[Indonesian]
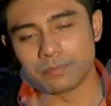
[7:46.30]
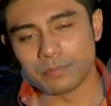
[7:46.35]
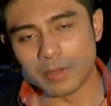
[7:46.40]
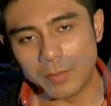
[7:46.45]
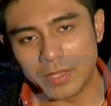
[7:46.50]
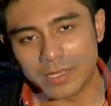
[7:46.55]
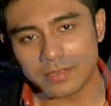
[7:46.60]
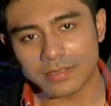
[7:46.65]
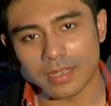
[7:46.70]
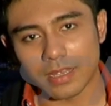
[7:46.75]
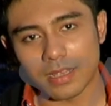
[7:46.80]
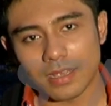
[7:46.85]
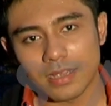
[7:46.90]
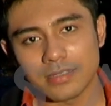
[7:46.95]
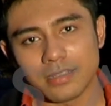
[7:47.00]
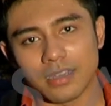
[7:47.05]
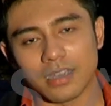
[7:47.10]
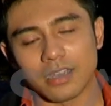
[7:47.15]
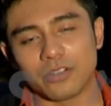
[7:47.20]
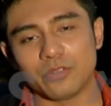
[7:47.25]
Pemirsa,
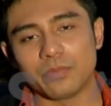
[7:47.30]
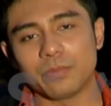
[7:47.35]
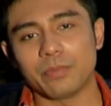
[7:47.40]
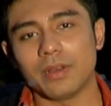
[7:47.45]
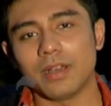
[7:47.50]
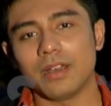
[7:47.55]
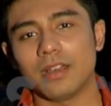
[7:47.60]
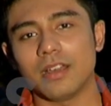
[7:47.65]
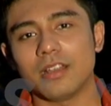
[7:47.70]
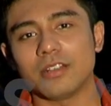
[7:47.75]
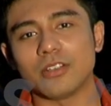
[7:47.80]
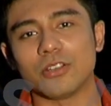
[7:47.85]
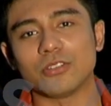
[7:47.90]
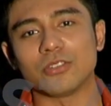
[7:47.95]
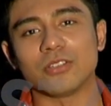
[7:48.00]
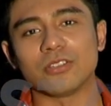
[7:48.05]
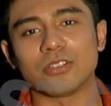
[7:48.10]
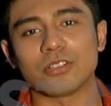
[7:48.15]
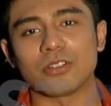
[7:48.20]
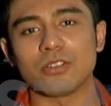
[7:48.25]
jangan lupa
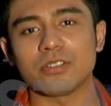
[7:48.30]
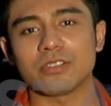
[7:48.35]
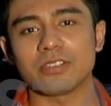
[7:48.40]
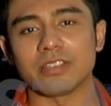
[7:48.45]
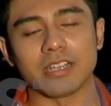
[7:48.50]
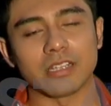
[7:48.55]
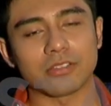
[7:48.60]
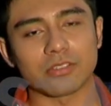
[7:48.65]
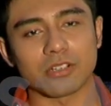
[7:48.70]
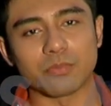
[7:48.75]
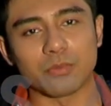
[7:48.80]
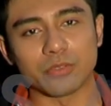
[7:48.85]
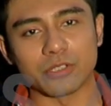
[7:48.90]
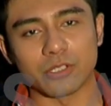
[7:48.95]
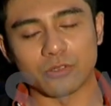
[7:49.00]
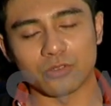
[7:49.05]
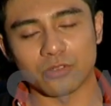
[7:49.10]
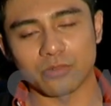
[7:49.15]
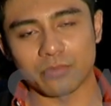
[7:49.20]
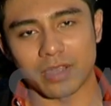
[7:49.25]
nonton terus sinetron
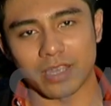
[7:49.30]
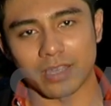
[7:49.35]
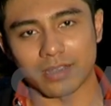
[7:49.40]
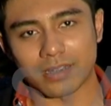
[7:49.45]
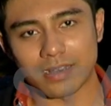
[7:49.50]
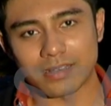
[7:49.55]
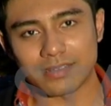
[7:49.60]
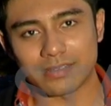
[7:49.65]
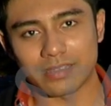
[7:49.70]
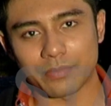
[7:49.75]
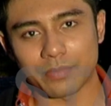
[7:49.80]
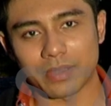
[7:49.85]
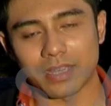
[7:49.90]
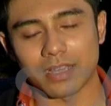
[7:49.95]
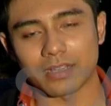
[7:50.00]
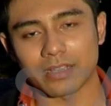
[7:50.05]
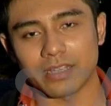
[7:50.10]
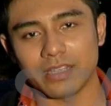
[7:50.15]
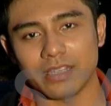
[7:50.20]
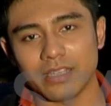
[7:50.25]
putih untuk Pangeran setiap
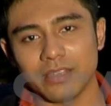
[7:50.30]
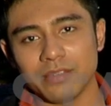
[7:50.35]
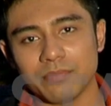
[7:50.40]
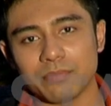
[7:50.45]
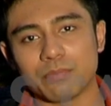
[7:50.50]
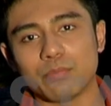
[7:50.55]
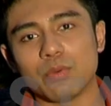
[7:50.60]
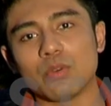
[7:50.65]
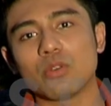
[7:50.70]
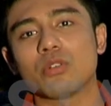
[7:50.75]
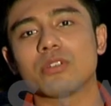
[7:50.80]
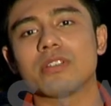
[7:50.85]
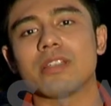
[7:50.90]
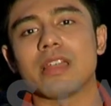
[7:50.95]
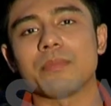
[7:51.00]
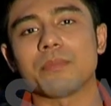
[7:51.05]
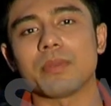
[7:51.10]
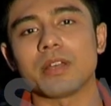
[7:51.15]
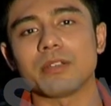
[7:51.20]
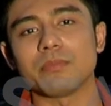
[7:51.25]
hari pukul
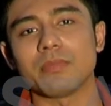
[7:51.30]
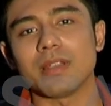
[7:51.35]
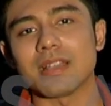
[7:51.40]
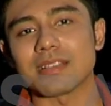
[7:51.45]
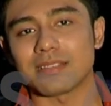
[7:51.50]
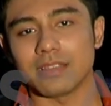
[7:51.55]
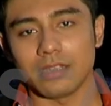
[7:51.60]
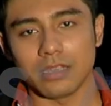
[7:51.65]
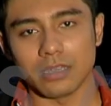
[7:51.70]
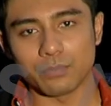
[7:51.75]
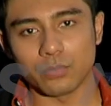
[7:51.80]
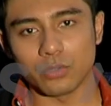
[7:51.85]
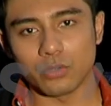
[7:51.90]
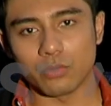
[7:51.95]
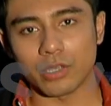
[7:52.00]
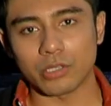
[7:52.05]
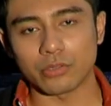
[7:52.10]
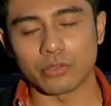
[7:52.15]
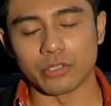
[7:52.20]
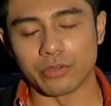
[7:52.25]
18.30
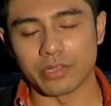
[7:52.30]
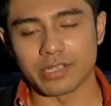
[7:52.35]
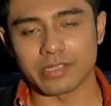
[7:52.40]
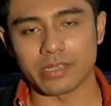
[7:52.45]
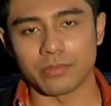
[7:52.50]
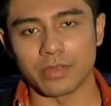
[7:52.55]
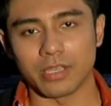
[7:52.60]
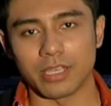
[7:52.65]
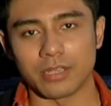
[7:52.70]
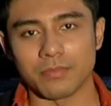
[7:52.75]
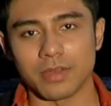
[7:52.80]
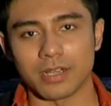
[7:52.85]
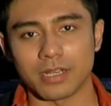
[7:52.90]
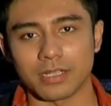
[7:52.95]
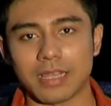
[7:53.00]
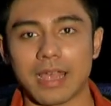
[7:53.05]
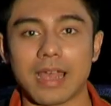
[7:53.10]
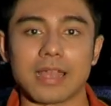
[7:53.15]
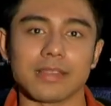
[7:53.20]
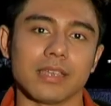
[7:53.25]
waktu Indonesia bagian
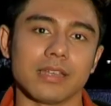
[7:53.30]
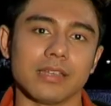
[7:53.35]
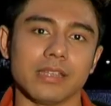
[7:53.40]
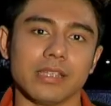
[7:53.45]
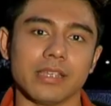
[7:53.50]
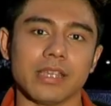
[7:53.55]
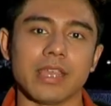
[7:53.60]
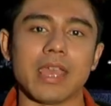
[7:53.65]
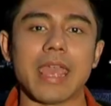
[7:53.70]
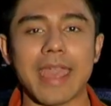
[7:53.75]
Barat hanya di